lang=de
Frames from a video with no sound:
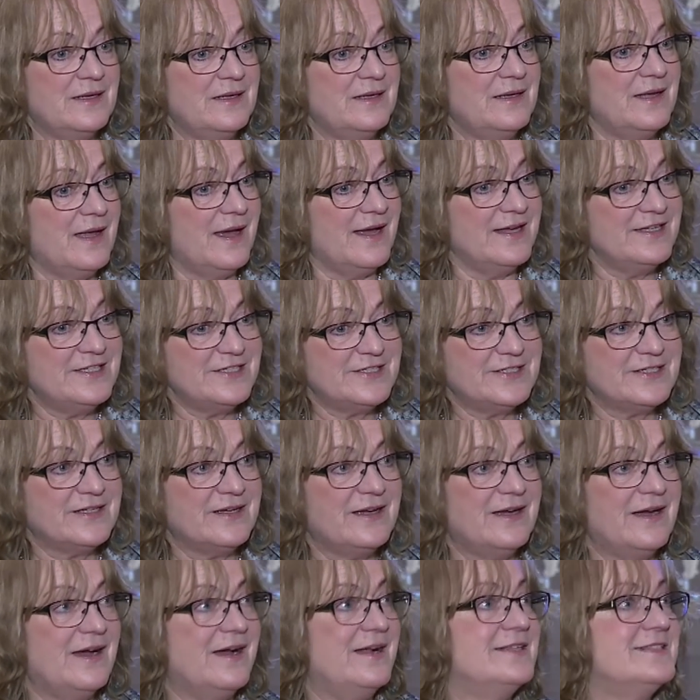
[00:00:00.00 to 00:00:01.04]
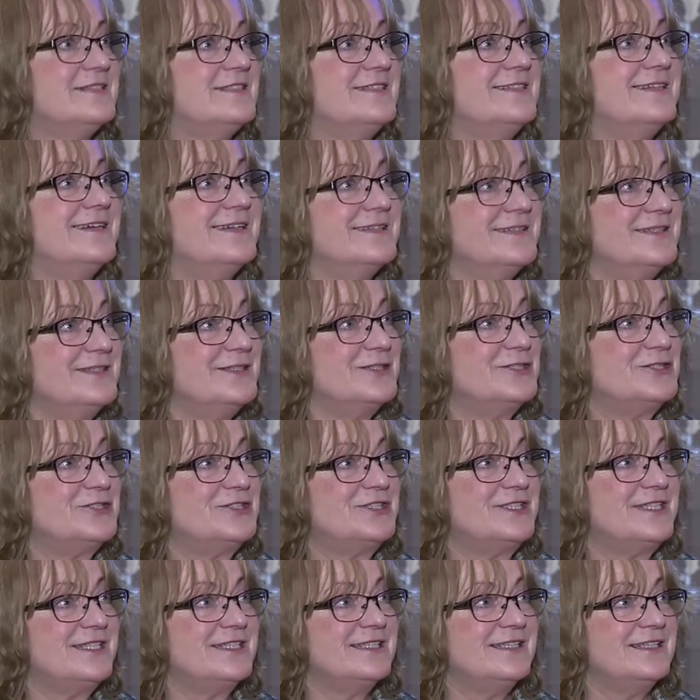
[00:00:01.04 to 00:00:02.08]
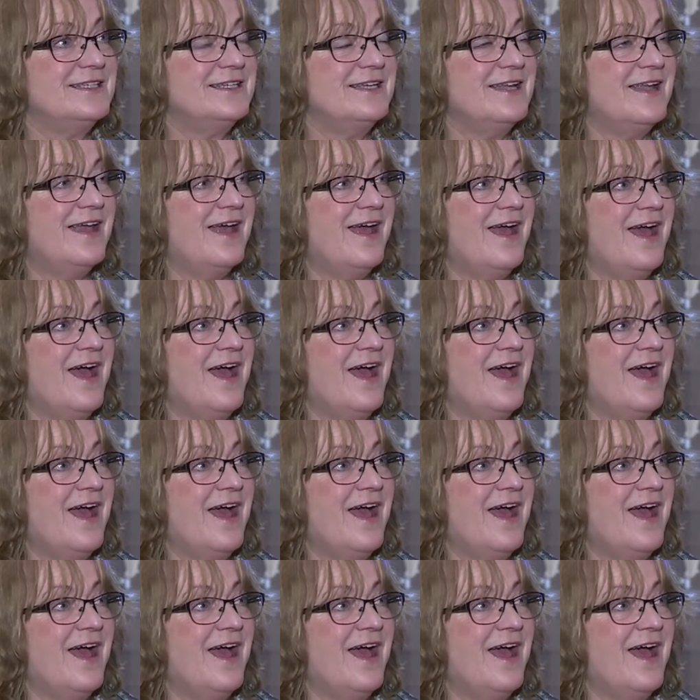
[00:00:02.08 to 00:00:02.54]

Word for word: leichter als in anderen Städten.